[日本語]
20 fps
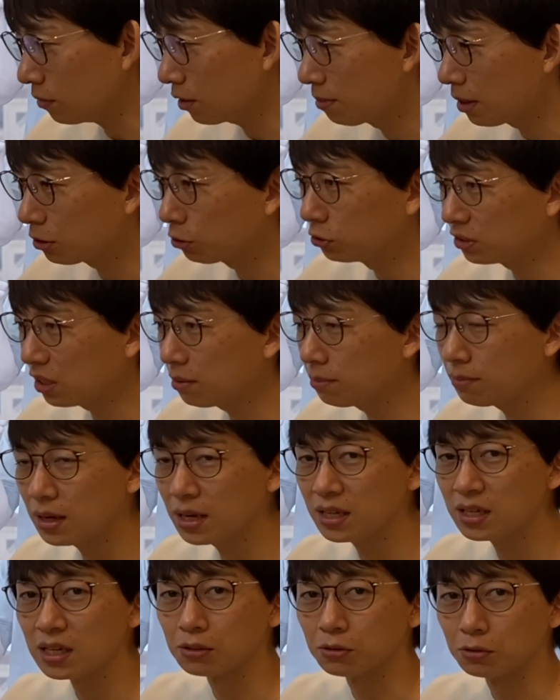まあ、5000
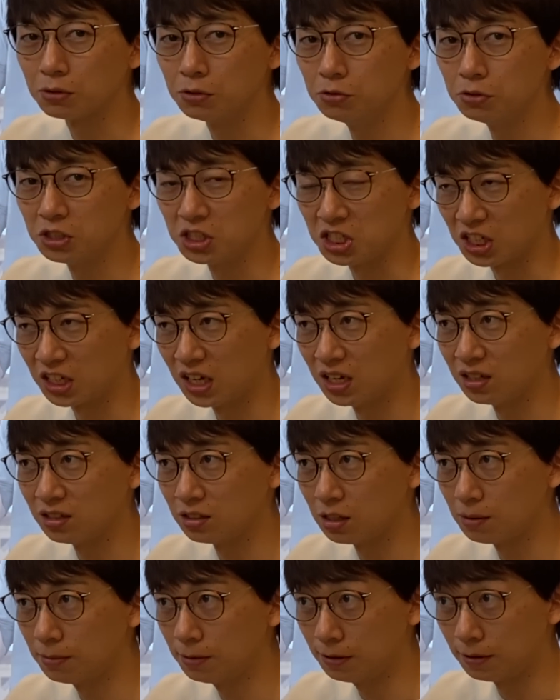万円の融資に関し
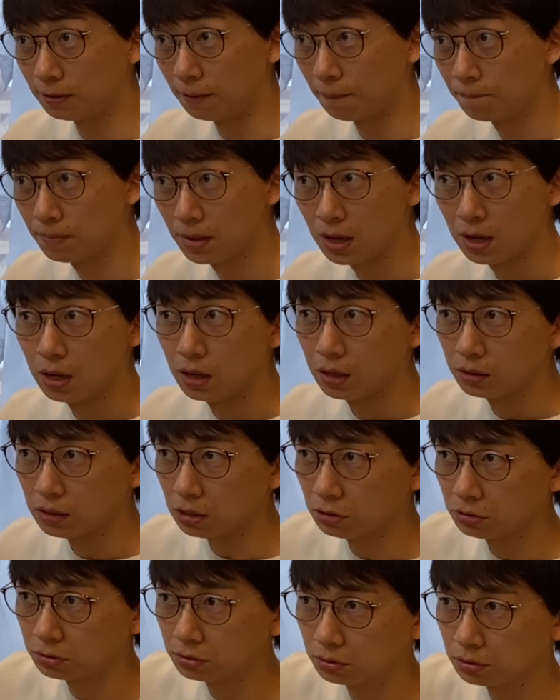ても
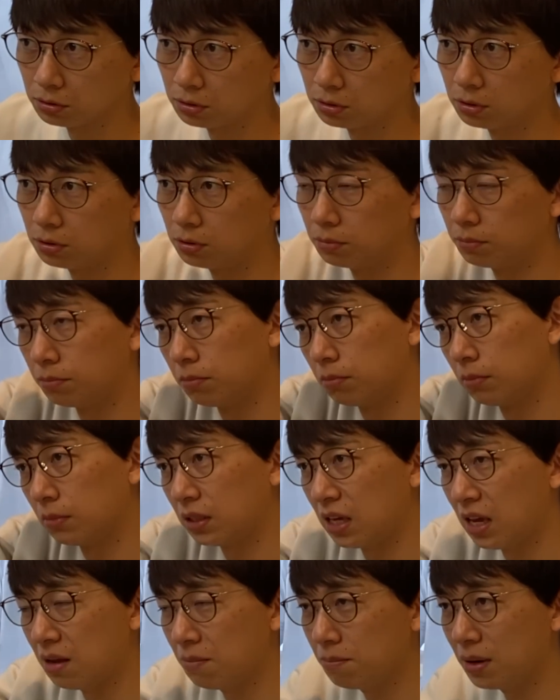結局その
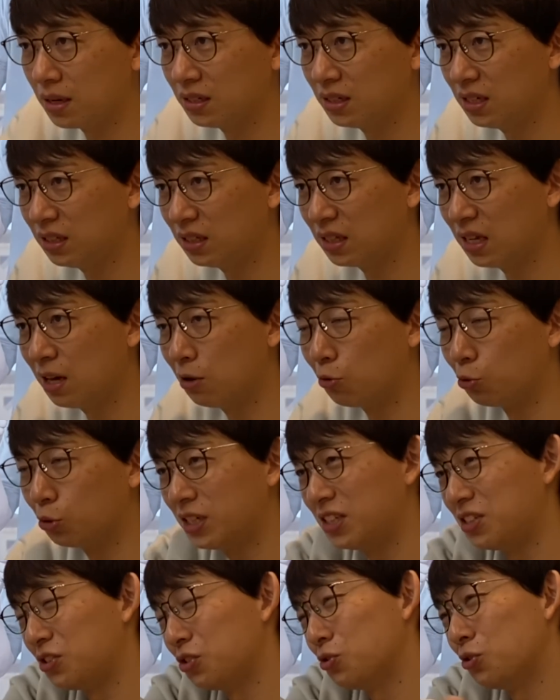現場にいた興
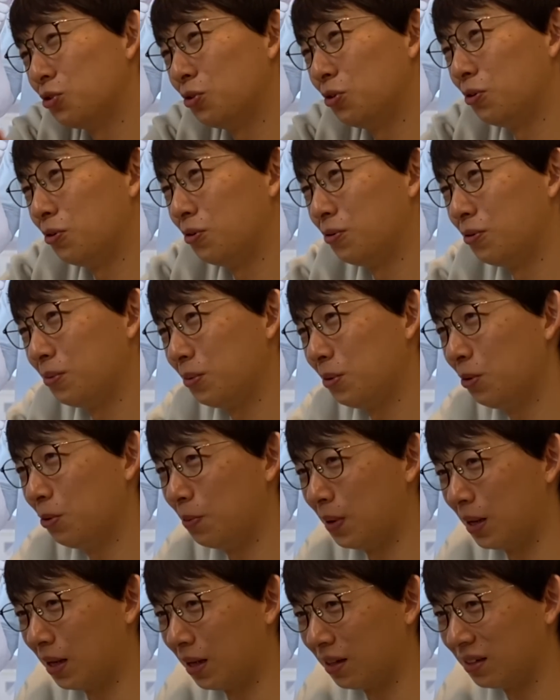津の要
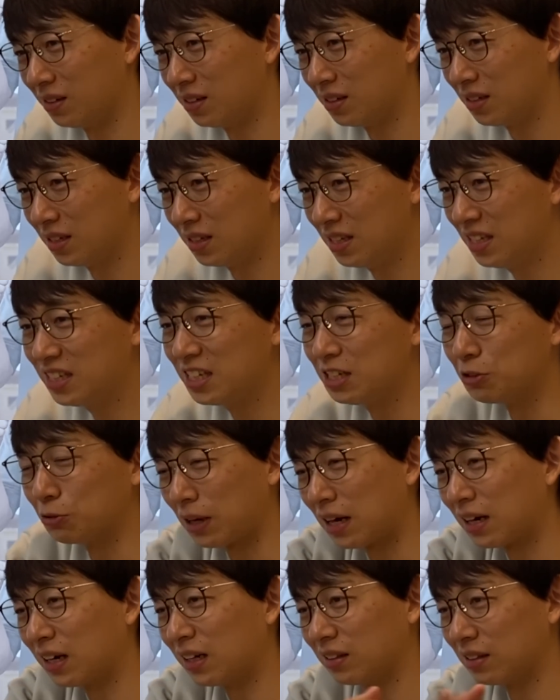は息の
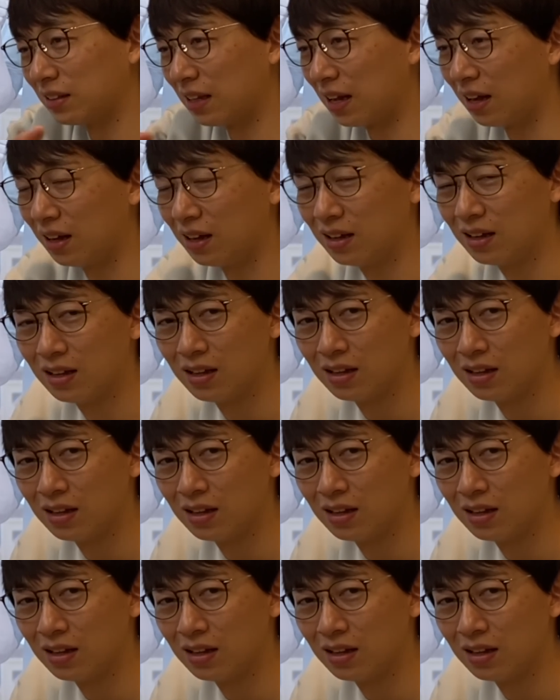かかった